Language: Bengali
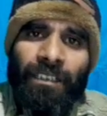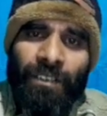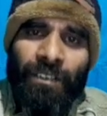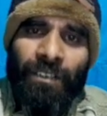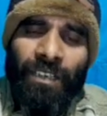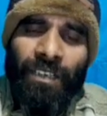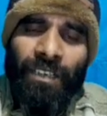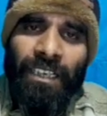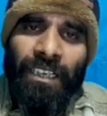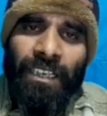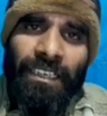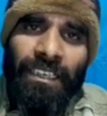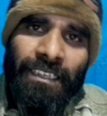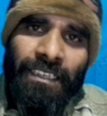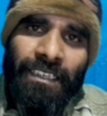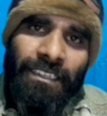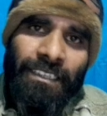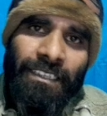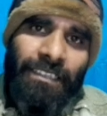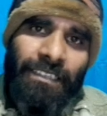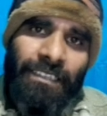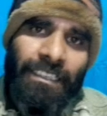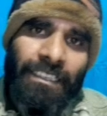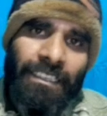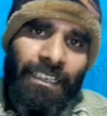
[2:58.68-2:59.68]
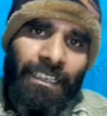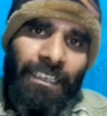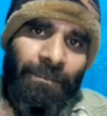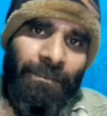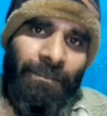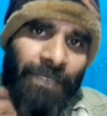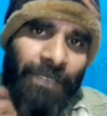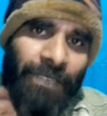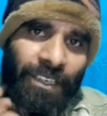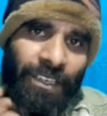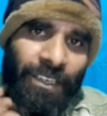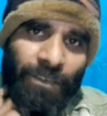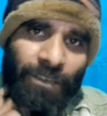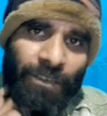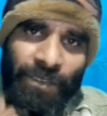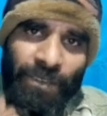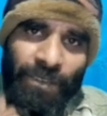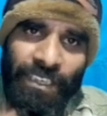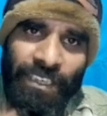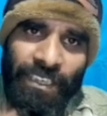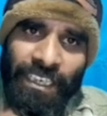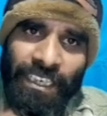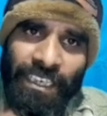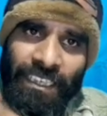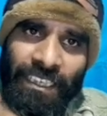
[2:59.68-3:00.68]
অনলাইনে যে তারা পেয়ের
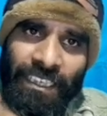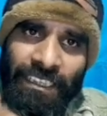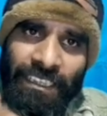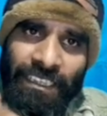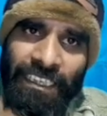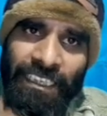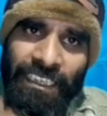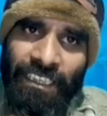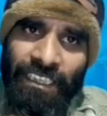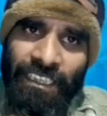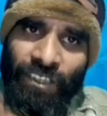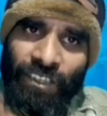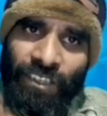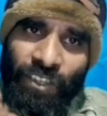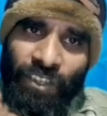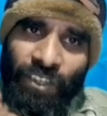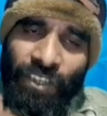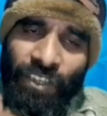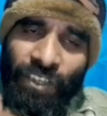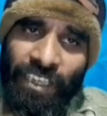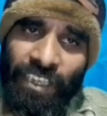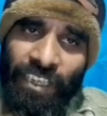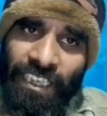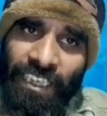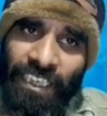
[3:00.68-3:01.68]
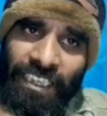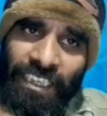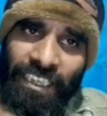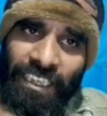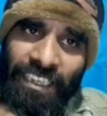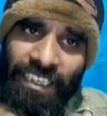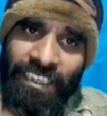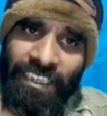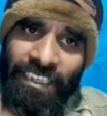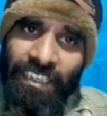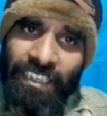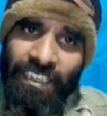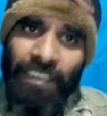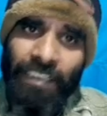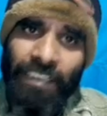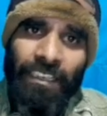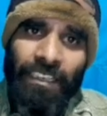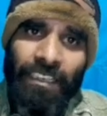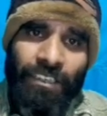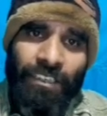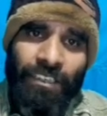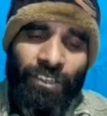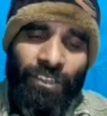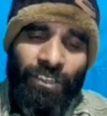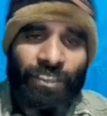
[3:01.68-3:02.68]
অপশনটা রাখছে এখানে ছয়শো টাকা নিট
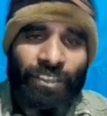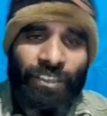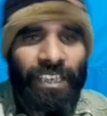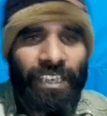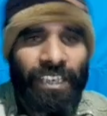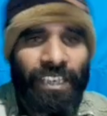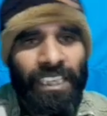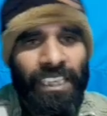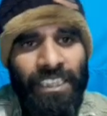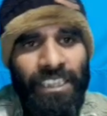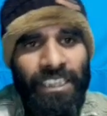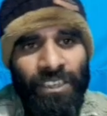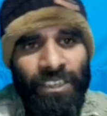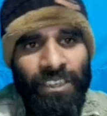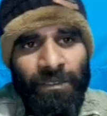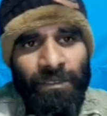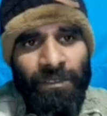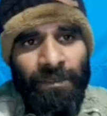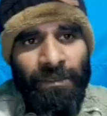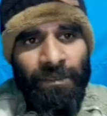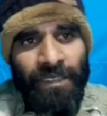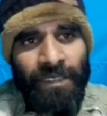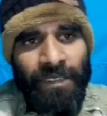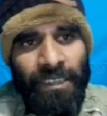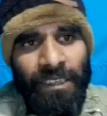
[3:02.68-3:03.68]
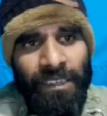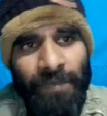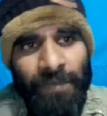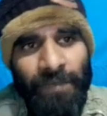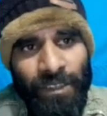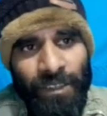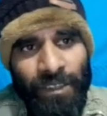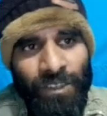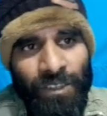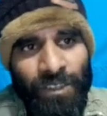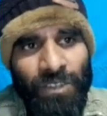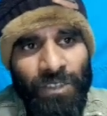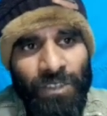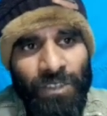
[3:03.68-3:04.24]
এই ছয়শো টাকাই দিতে হবে আপনাদের পে করতে